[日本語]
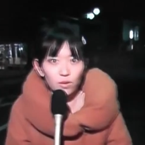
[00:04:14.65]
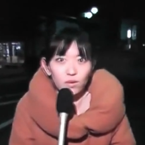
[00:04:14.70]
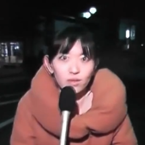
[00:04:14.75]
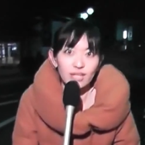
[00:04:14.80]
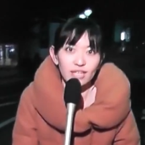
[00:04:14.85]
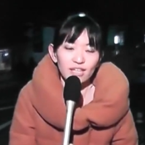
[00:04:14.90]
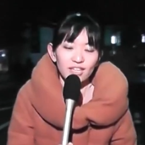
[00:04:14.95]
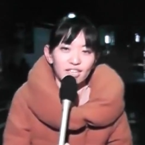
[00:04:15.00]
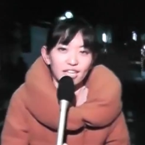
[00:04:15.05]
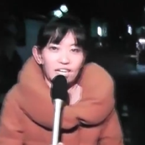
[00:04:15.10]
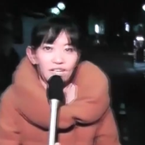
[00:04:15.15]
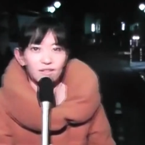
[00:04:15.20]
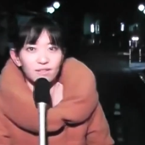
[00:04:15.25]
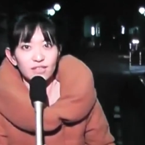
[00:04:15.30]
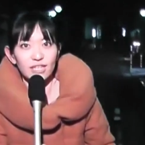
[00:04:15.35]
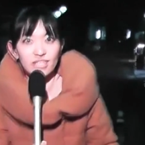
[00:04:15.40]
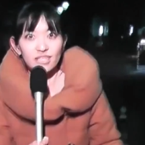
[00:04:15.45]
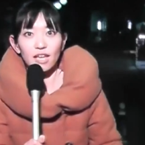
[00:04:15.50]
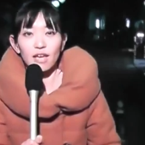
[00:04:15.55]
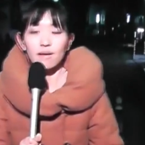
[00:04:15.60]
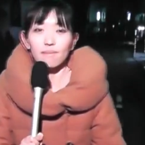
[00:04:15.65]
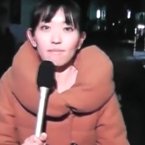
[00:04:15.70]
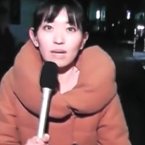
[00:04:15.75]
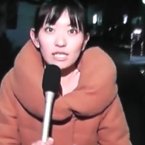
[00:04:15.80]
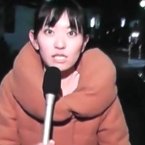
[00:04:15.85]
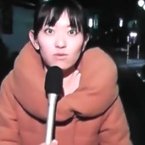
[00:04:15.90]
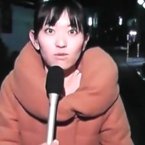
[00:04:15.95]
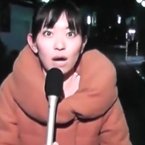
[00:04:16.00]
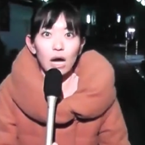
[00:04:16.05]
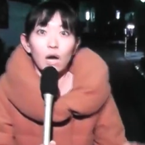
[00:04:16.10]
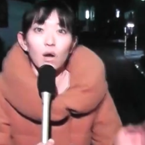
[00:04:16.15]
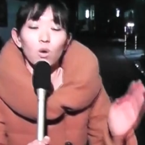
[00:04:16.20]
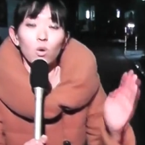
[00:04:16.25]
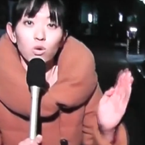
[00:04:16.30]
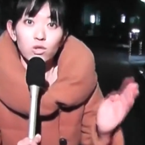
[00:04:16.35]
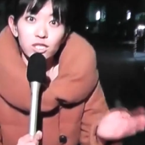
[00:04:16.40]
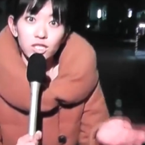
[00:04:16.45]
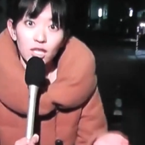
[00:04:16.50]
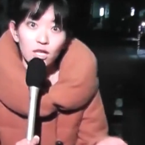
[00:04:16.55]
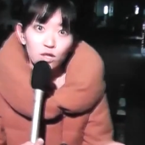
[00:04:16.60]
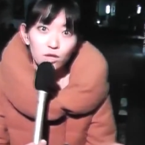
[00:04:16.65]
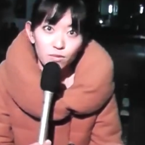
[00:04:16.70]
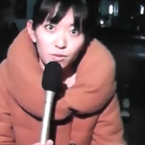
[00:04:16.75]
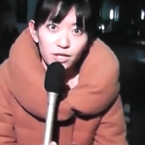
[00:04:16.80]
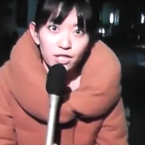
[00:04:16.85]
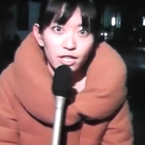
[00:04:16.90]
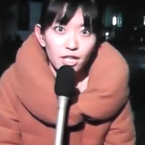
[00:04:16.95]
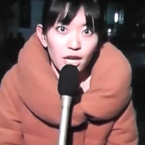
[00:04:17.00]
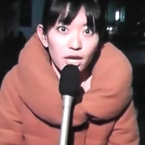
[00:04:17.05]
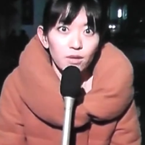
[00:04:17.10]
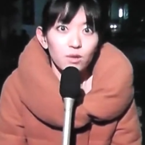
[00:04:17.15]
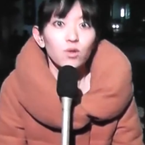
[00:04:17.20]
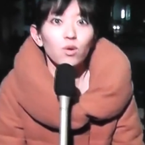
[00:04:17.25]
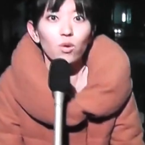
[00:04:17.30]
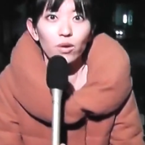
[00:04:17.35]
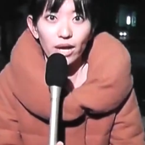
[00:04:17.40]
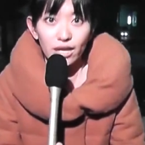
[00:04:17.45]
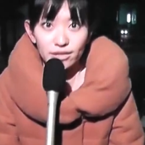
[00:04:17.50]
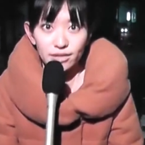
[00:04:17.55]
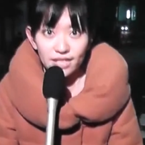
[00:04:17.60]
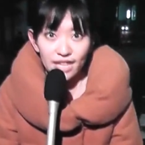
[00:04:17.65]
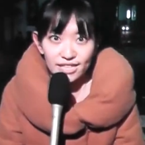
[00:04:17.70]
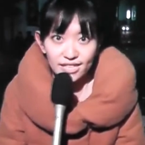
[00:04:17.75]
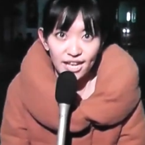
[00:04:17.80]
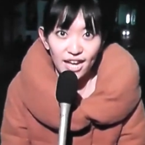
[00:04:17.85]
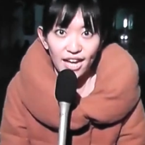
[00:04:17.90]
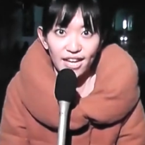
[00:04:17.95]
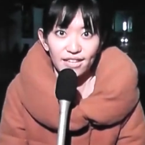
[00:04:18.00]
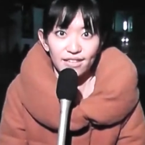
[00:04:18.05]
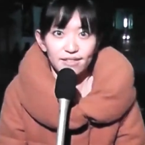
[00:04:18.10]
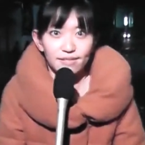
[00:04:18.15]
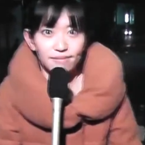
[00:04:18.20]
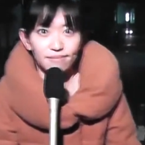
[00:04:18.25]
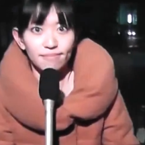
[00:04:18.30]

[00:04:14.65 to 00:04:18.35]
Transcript: ころで出ているんですまずはこちらの VTR ご覧ください例